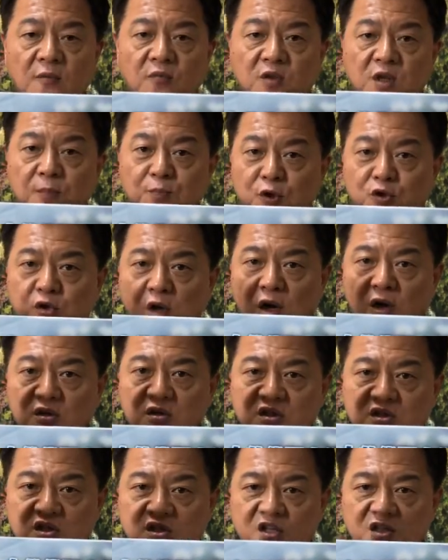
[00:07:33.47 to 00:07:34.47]
你必须要
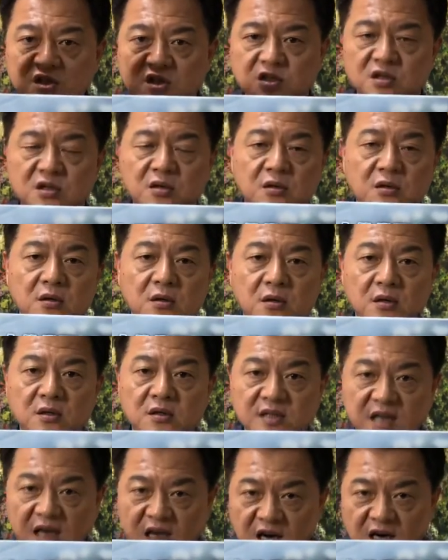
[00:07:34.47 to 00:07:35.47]
事实
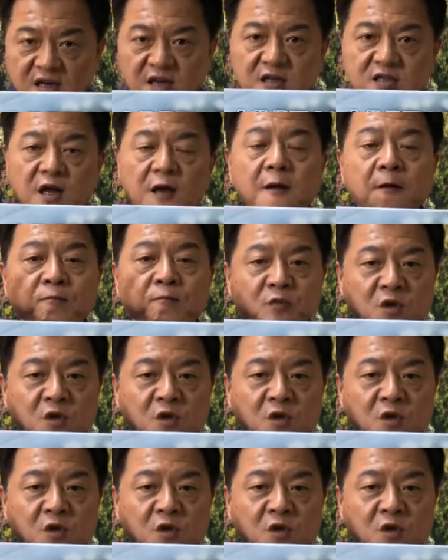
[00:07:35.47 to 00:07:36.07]
才可以认证，